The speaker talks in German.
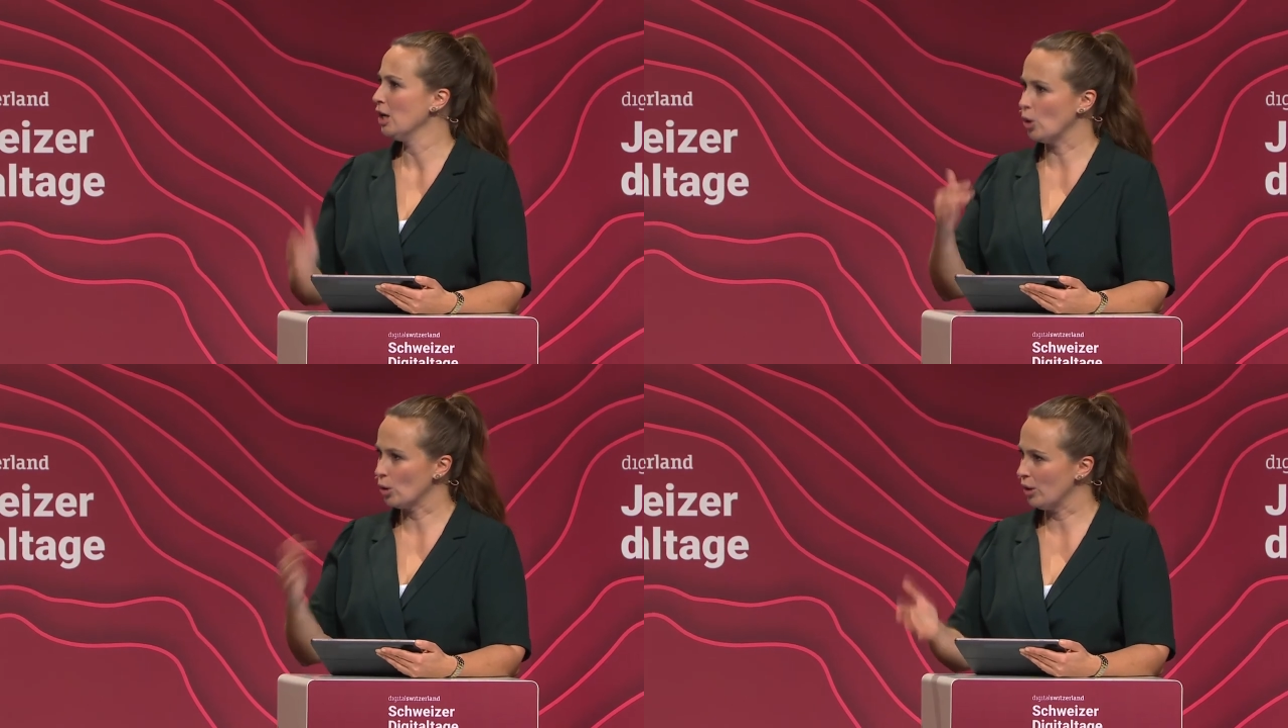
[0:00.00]

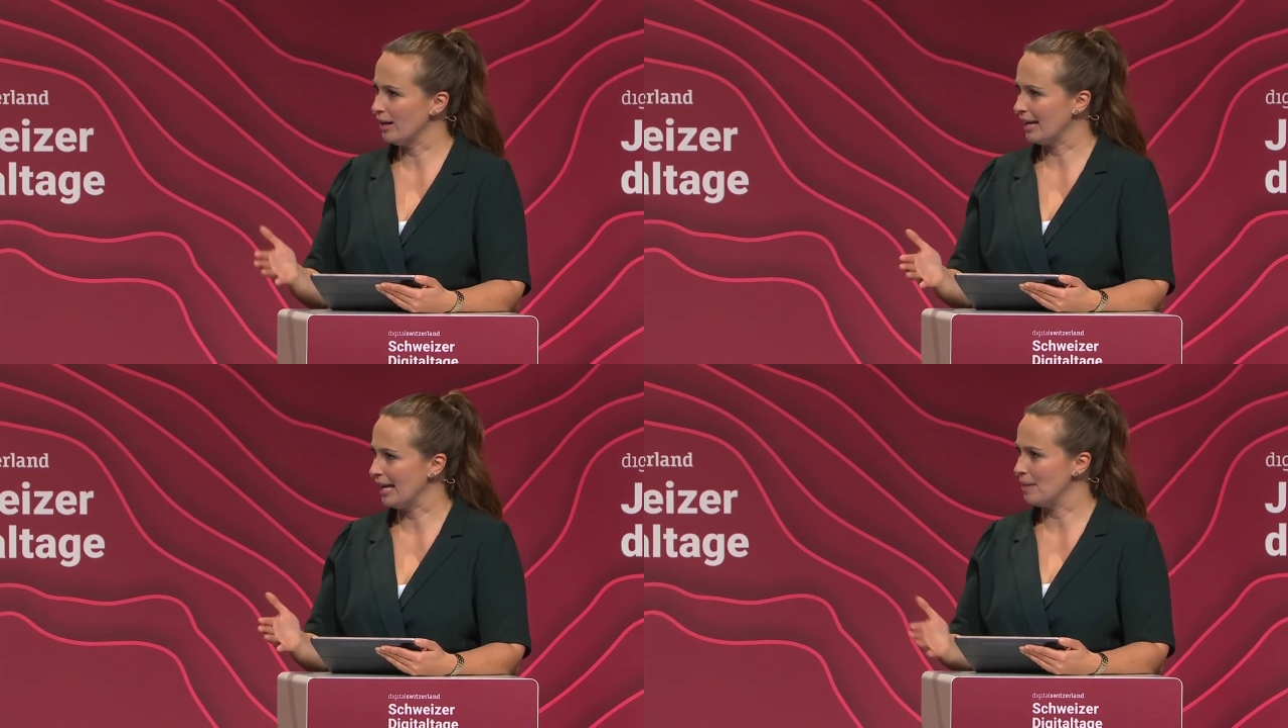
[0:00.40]

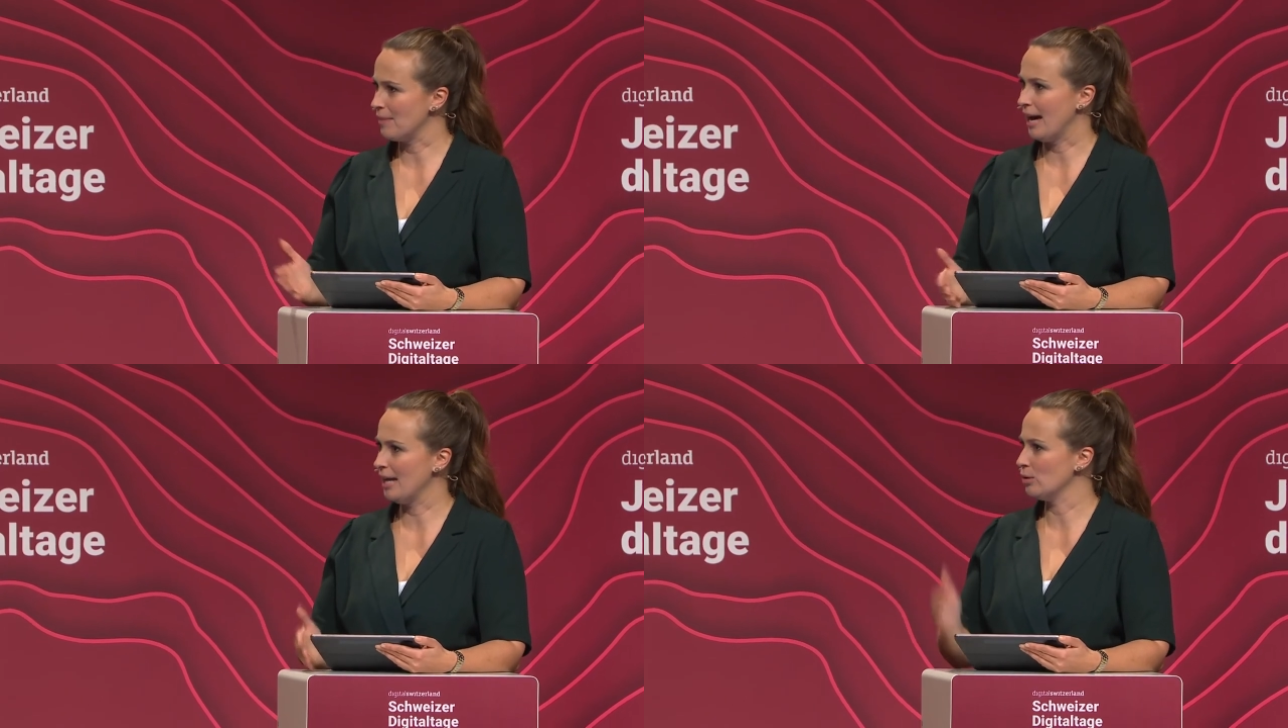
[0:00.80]
Corona Game
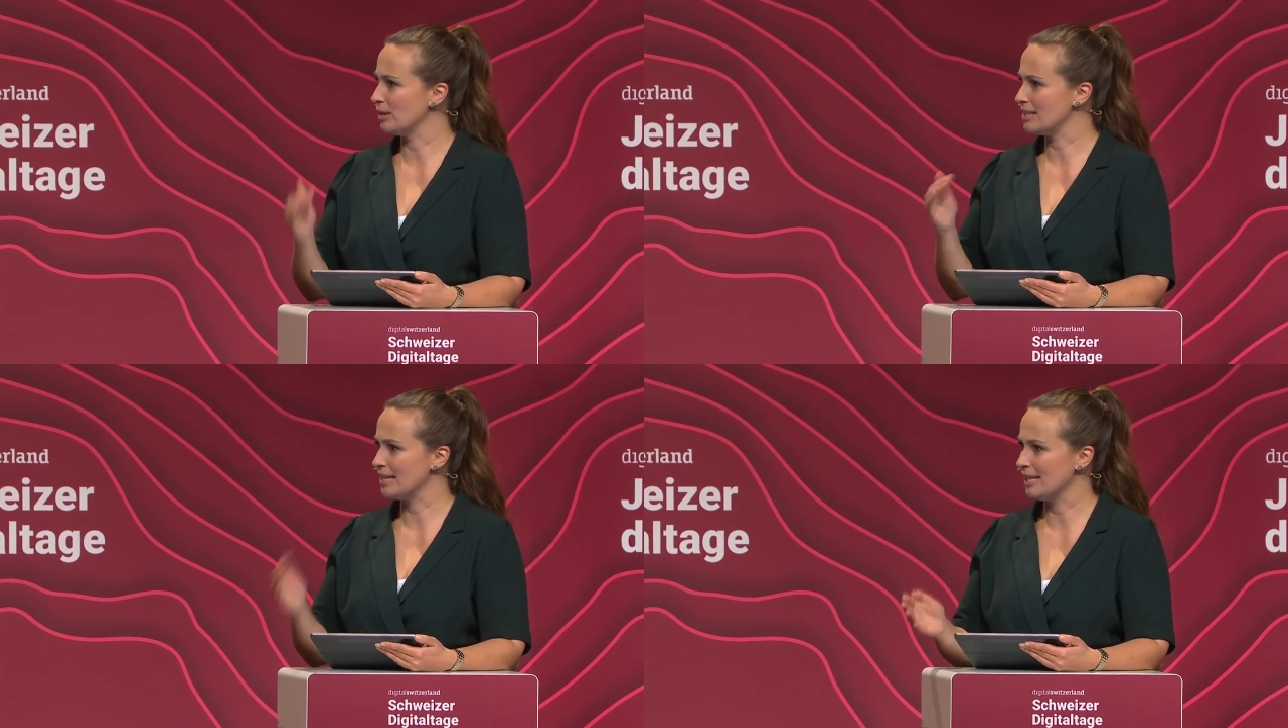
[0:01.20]
ein
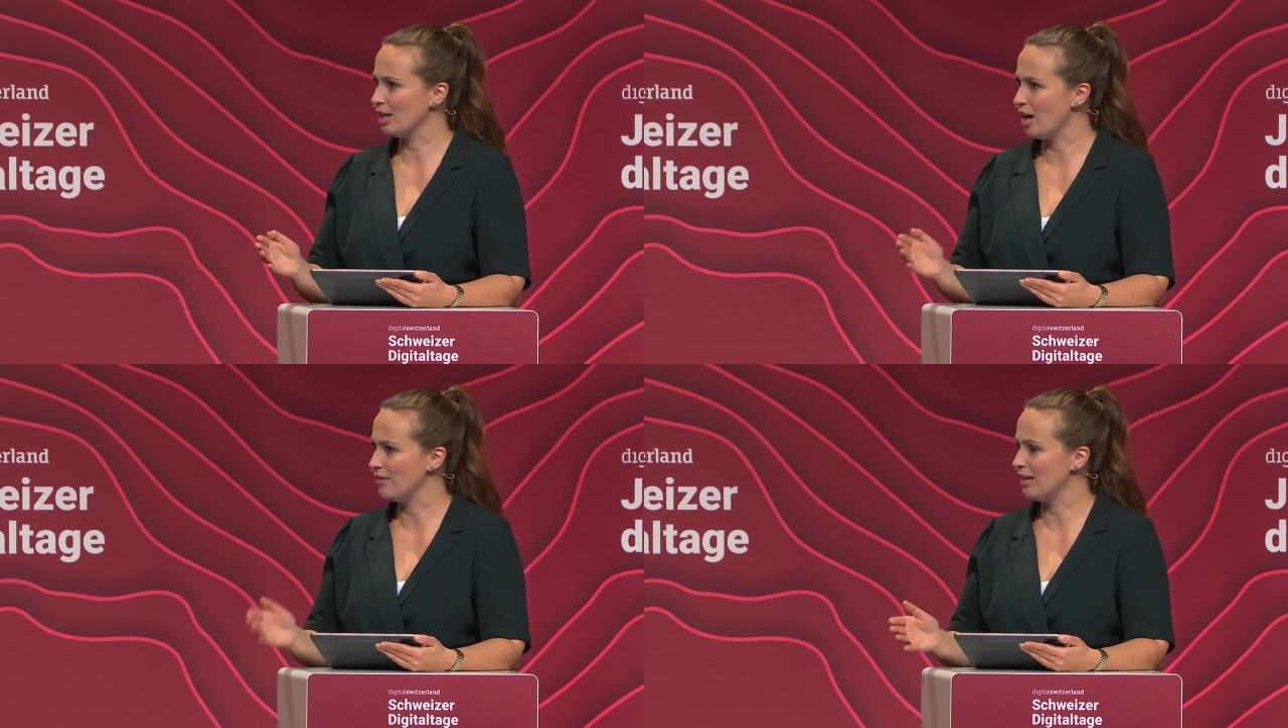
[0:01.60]
oder
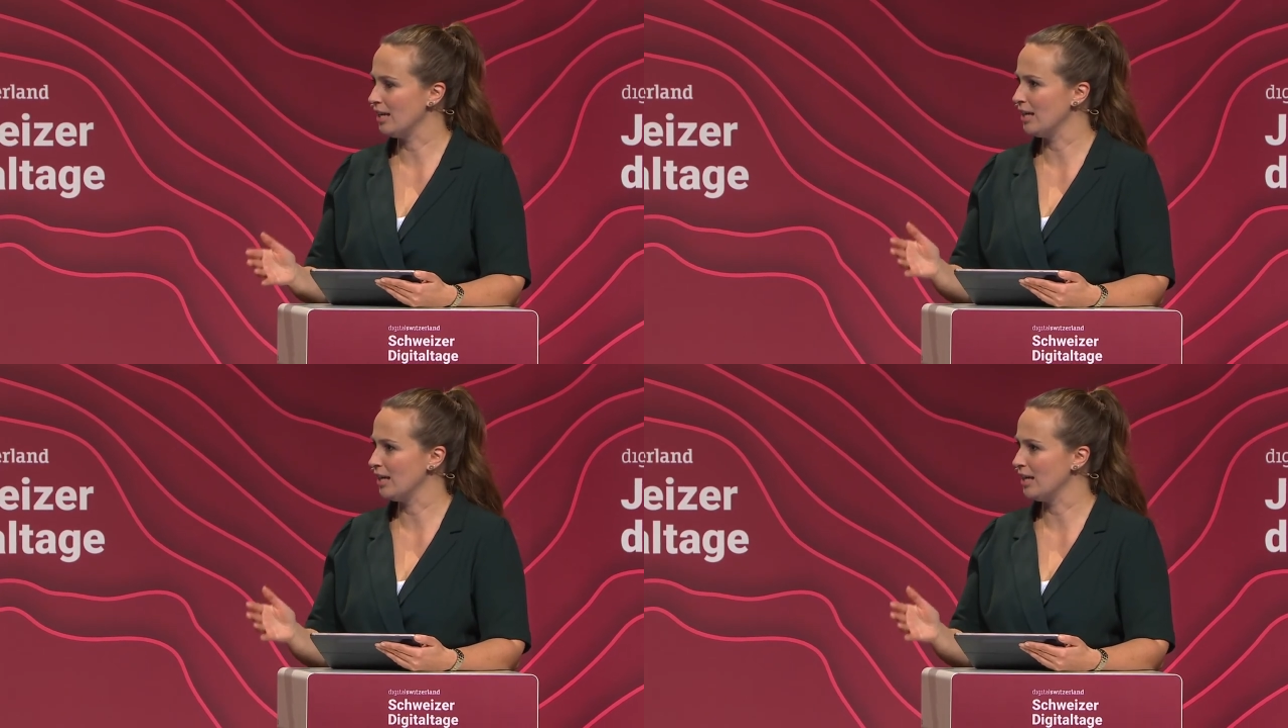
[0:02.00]
ZHW.